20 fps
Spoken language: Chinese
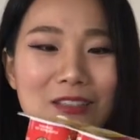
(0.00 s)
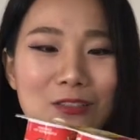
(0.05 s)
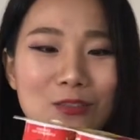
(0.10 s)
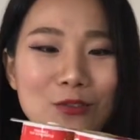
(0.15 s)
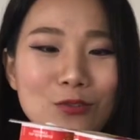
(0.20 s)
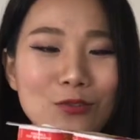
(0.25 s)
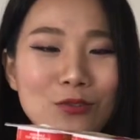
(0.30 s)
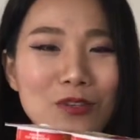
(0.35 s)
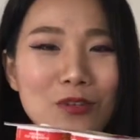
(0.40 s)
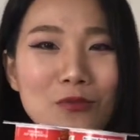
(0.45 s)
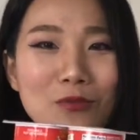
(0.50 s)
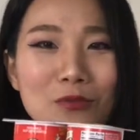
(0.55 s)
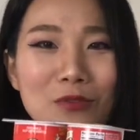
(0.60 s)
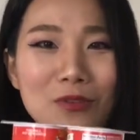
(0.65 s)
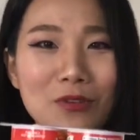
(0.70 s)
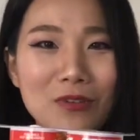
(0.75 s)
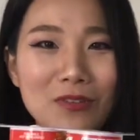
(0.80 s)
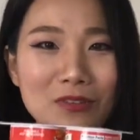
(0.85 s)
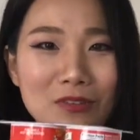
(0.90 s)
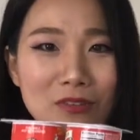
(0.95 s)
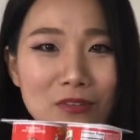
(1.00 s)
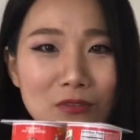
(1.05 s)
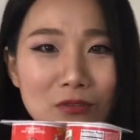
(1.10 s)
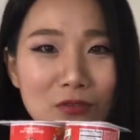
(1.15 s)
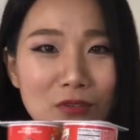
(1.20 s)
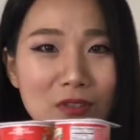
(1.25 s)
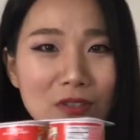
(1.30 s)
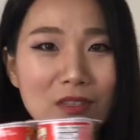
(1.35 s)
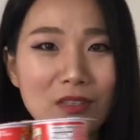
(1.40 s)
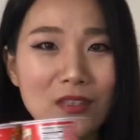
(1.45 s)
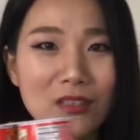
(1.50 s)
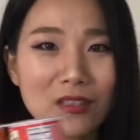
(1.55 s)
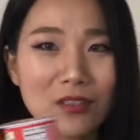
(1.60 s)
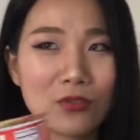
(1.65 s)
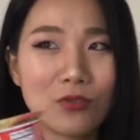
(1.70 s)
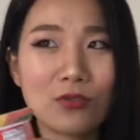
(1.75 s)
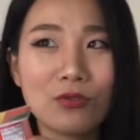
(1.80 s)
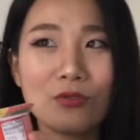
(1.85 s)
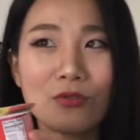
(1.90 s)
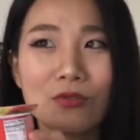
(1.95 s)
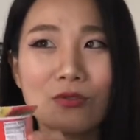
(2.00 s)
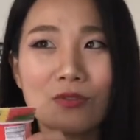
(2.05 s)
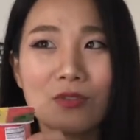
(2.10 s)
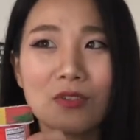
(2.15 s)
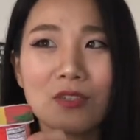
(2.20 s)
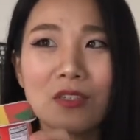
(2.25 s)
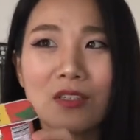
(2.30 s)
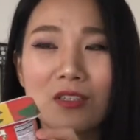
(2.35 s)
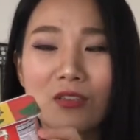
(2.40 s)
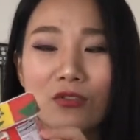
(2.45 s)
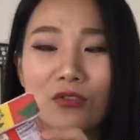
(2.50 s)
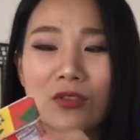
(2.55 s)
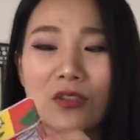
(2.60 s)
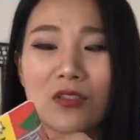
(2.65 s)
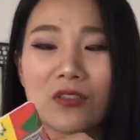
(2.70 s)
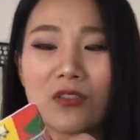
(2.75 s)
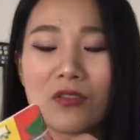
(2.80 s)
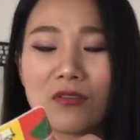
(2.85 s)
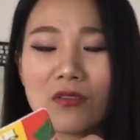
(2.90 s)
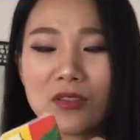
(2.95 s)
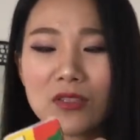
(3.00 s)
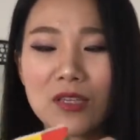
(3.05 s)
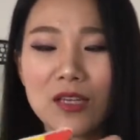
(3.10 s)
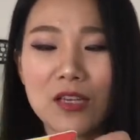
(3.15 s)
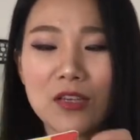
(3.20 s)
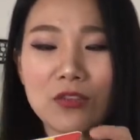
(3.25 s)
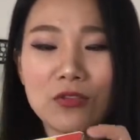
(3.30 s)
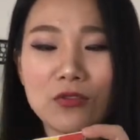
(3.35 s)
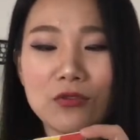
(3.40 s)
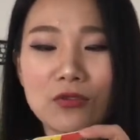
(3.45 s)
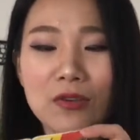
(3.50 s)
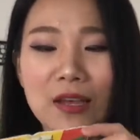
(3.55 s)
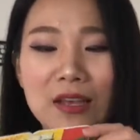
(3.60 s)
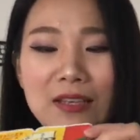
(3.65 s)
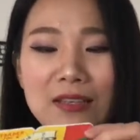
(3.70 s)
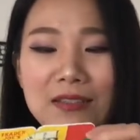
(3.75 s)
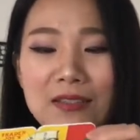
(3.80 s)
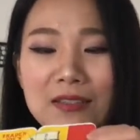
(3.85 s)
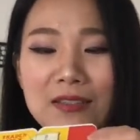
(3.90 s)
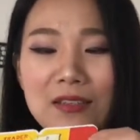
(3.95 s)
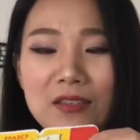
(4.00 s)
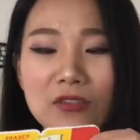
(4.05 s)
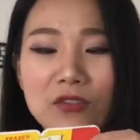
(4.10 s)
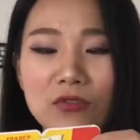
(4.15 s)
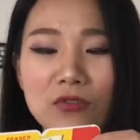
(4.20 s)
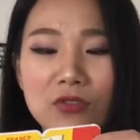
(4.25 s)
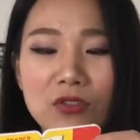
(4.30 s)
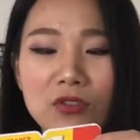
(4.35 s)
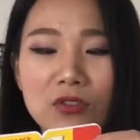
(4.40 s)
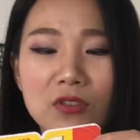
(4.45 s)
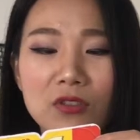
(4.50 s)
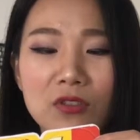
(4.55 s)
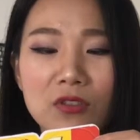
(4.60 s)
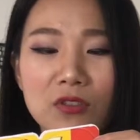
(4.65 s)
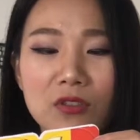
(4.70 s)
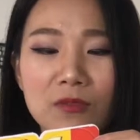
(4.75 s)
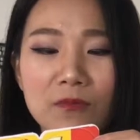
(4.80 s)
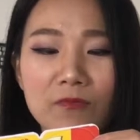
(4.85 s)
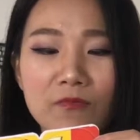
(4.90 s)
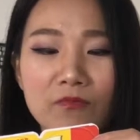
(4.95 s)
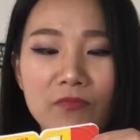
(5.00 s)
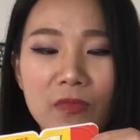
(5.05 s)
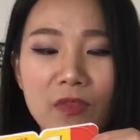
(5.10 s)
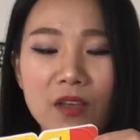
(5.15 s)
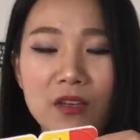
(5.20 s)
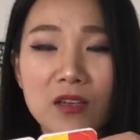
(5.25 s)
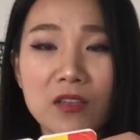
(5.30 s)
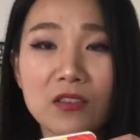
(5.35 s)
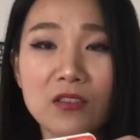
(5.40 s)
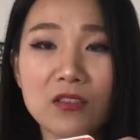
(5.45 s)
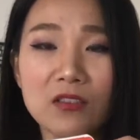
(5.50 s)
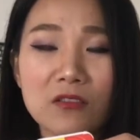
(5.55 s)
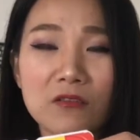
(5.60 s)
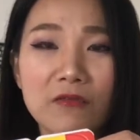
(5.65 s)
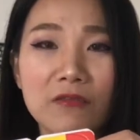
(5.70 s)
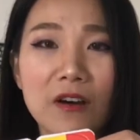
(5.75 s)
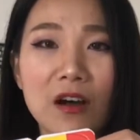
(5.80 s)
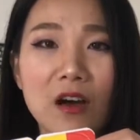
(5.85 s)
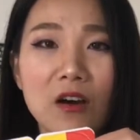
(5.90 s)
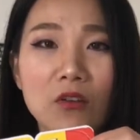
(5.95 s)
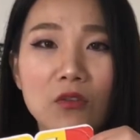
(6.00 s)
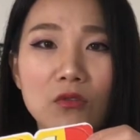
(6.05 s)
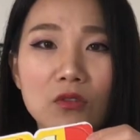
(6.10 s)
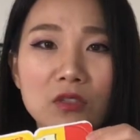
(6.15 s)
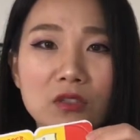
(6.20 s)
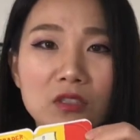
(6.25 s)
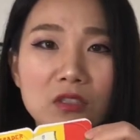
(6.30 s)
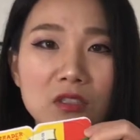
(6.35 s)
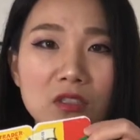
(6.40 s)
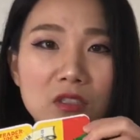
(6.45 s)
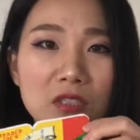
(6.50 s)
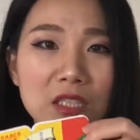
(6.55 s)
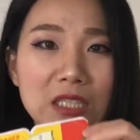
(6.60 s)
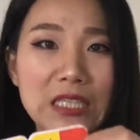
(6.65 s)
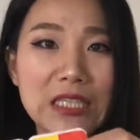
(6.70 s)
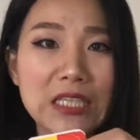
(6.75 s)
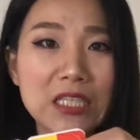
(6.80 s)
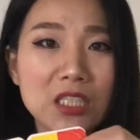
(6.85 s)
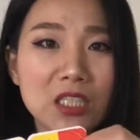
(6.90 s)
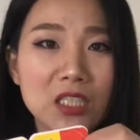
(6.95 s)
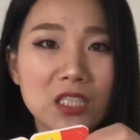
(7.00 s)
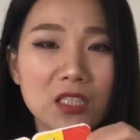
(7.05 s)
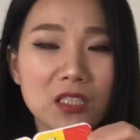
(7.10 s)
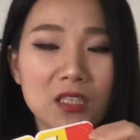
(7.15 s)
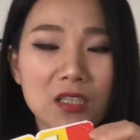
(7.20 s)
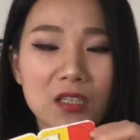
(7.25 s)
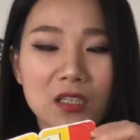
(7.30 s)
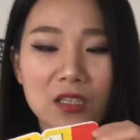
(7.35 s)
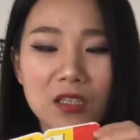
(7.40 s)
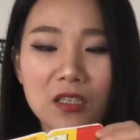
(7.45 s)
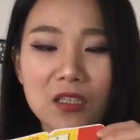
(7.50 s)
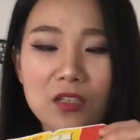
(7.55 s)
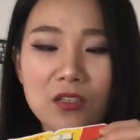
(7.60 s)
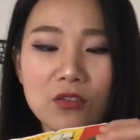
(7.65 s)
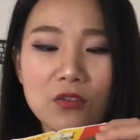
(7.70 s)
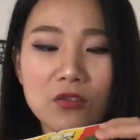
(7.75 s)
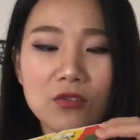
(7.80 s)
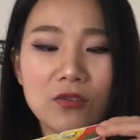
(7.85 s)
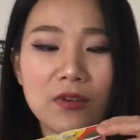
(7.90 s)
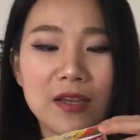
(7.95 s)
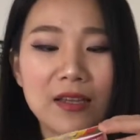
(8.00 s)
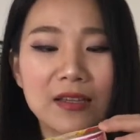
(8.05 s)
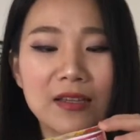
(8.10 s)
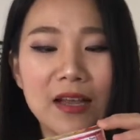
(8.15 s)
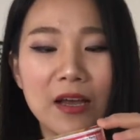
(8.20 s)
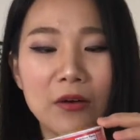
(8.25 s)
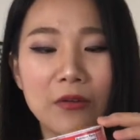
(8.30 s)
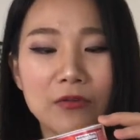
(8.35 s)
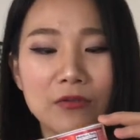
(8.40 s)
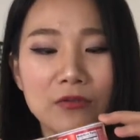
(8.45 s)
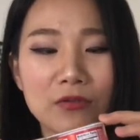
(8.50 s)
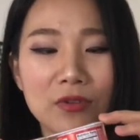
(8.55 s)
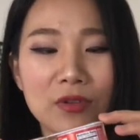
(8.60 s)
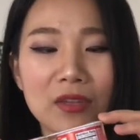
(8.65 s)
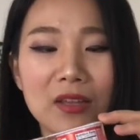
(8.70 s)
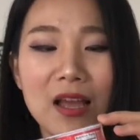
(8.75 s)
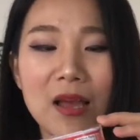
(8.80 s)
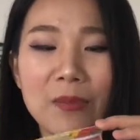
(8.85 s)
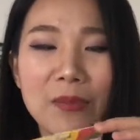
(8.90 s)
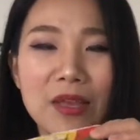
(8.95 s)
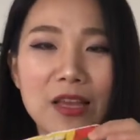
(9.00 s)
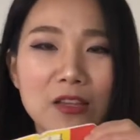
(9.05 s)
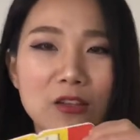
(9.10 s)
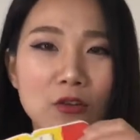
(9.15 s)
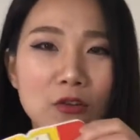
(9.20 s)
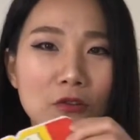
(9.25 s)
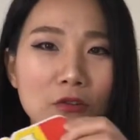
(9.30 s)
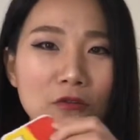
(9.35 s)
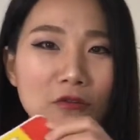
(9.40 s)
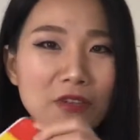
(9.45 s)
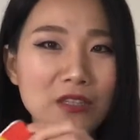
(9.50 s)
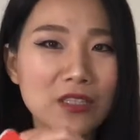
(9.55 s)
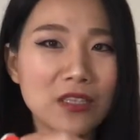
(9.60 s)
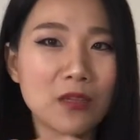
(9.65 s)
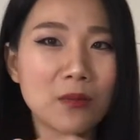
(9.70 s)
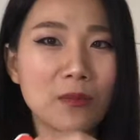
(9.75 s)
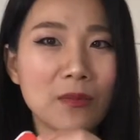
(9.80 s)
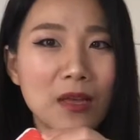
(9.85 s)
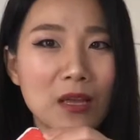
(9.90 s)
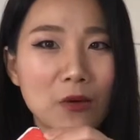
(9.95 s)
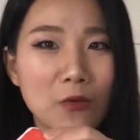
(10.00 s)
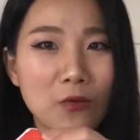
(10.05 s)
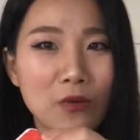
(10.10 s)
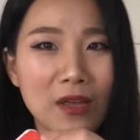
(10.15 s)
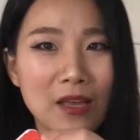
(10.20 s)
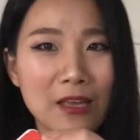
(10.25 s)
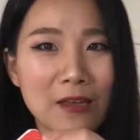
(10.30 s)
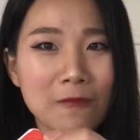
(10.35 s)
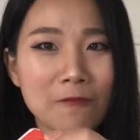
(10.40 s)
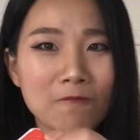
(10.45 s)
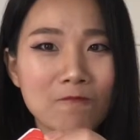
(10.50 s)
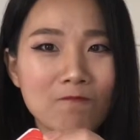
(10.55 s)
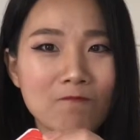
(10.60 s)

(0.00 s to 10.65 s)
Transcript: 所以我觉得去Trader Joe's可以选一些就是零脂肪或者是低脂的酸奶，我觉得它们也都非常的美味。